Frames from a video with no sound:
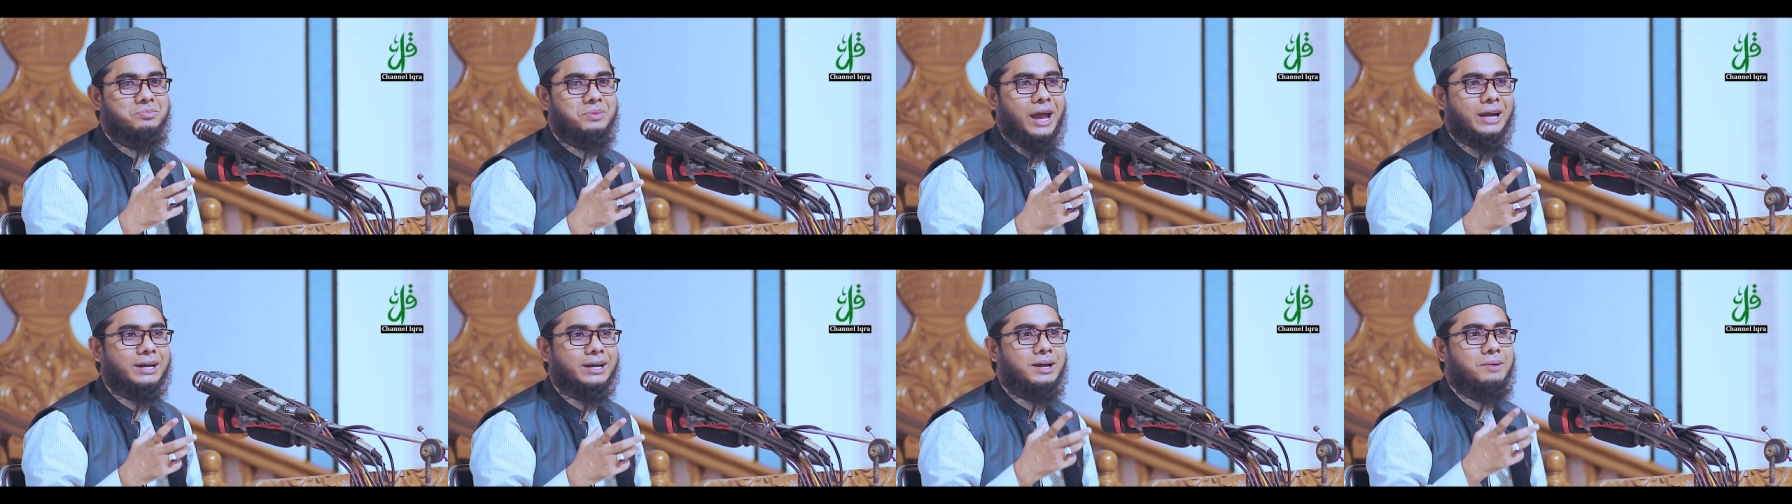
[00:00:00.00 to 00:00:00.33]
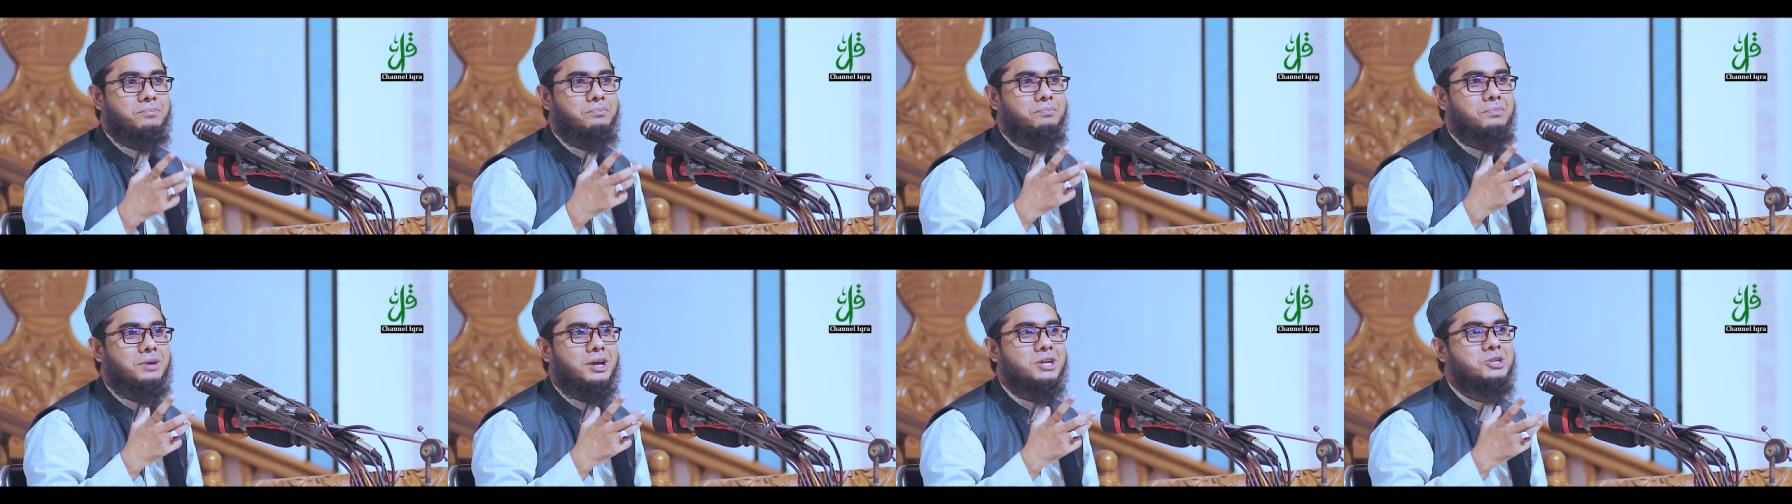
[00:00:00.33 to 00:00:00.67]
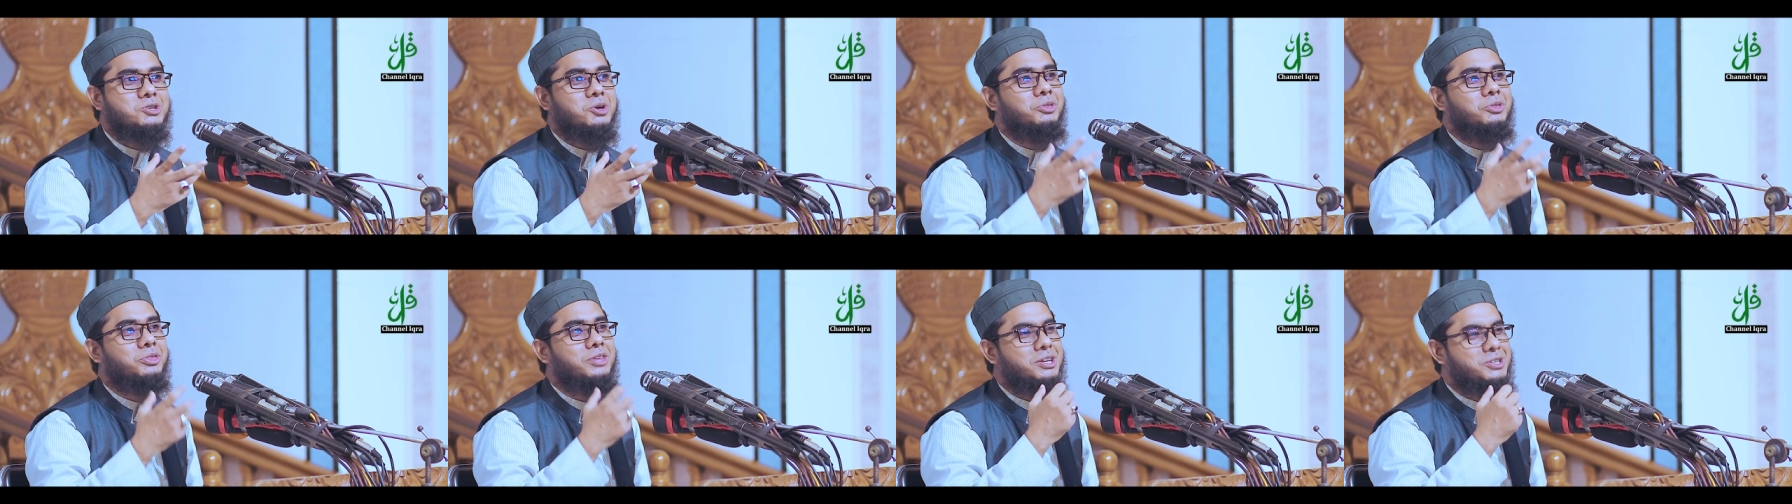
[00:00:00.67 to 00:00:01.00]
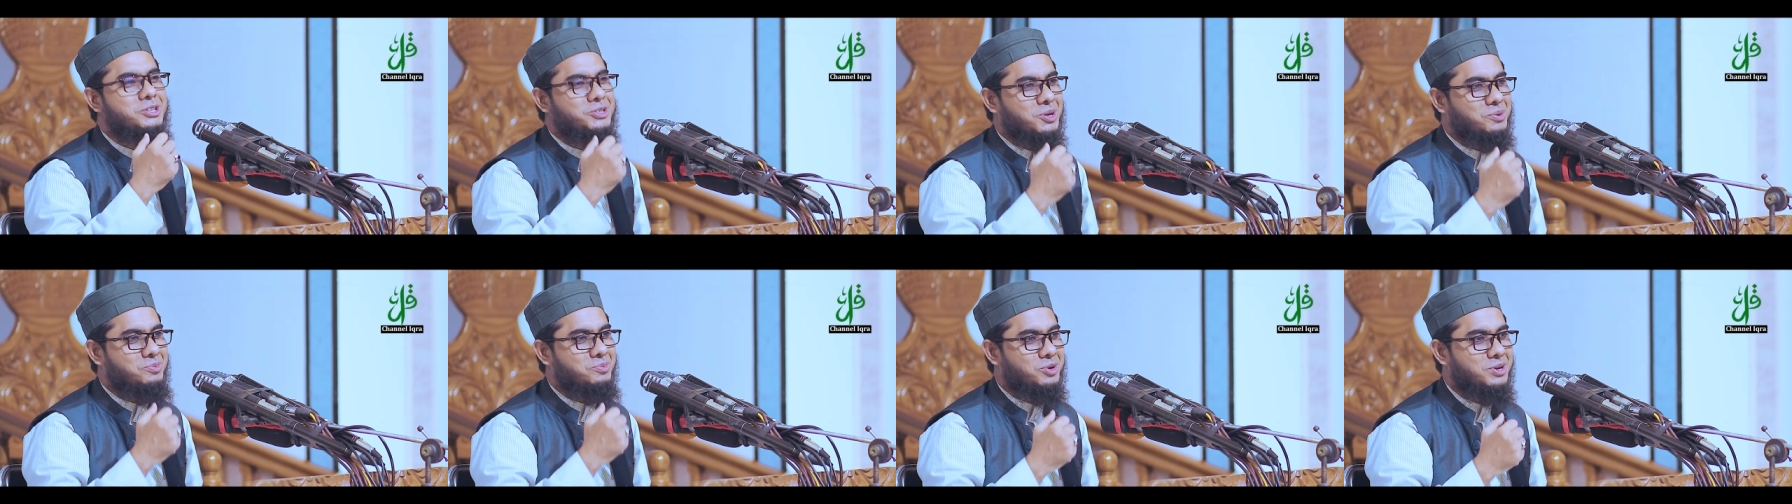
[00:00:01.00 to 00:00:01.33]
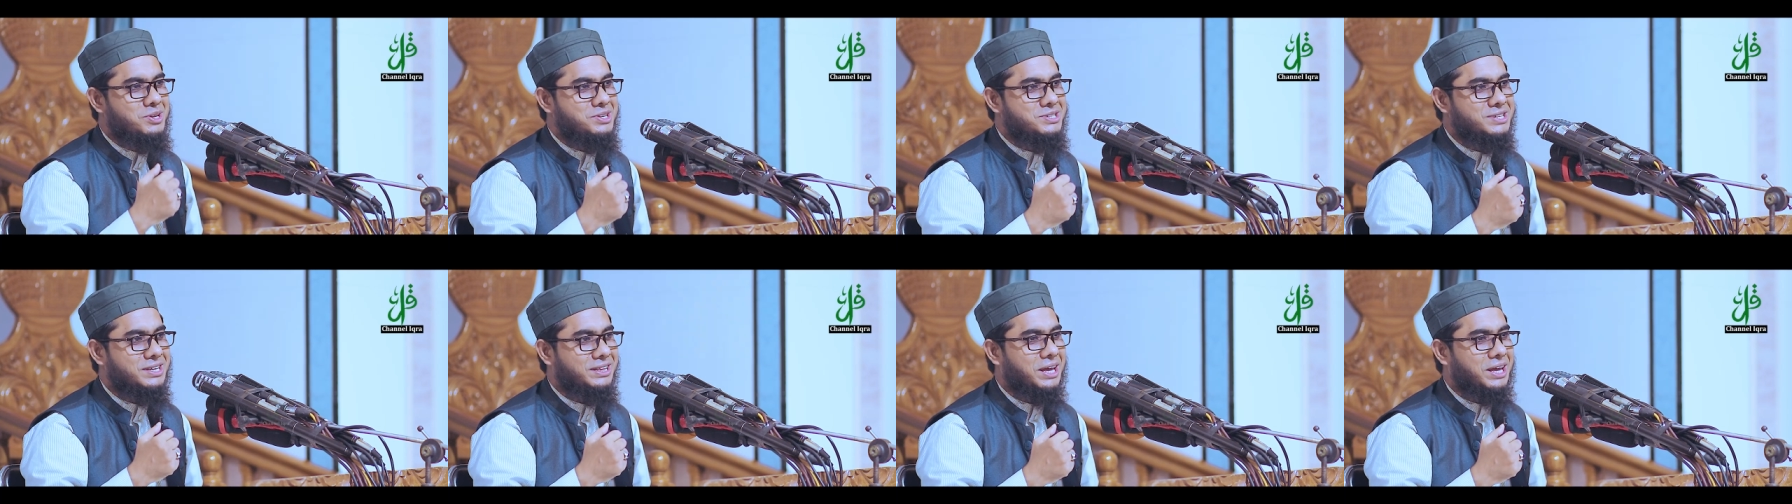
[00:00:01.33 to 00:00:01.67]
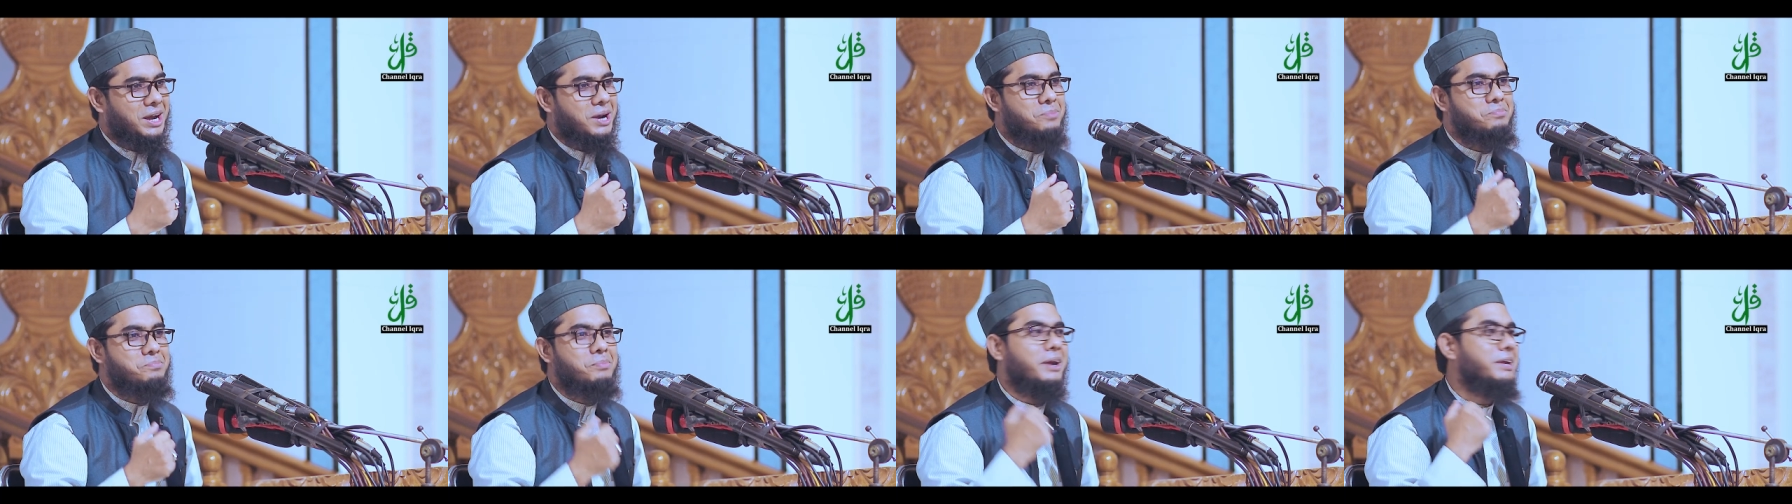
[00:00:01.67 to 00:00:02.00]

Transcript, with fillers: একটা মেয়ে সন্তান জন্ম নিচ্ছে তার নাম